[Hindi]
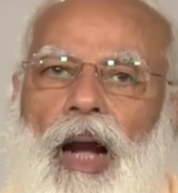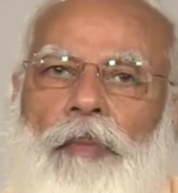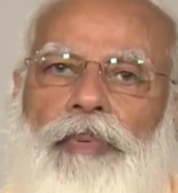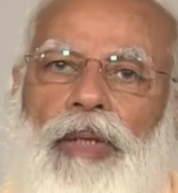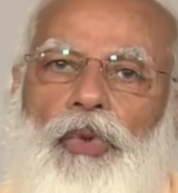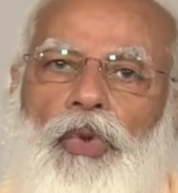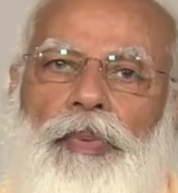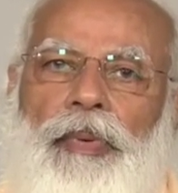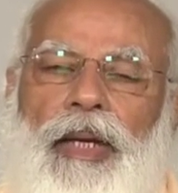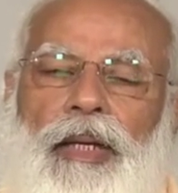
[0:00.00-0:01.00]
आपके
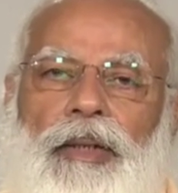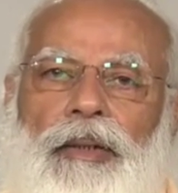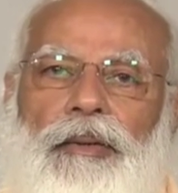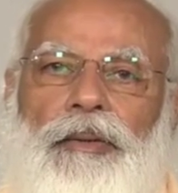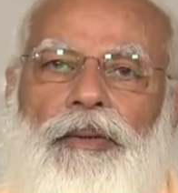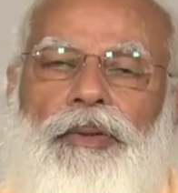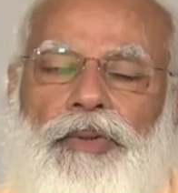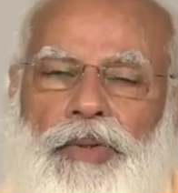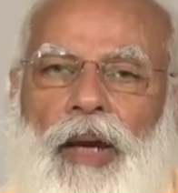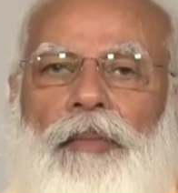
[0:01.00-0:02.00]
दुख में
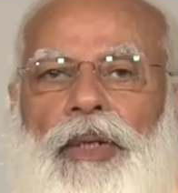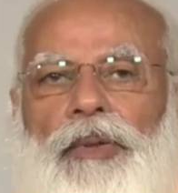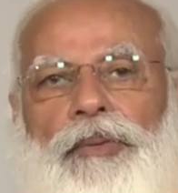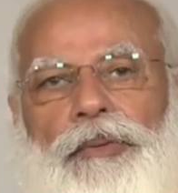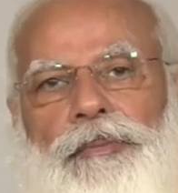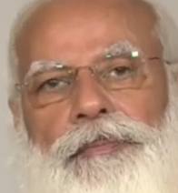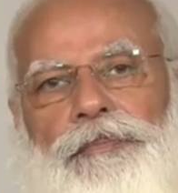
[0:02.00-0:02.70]
शामिल हूं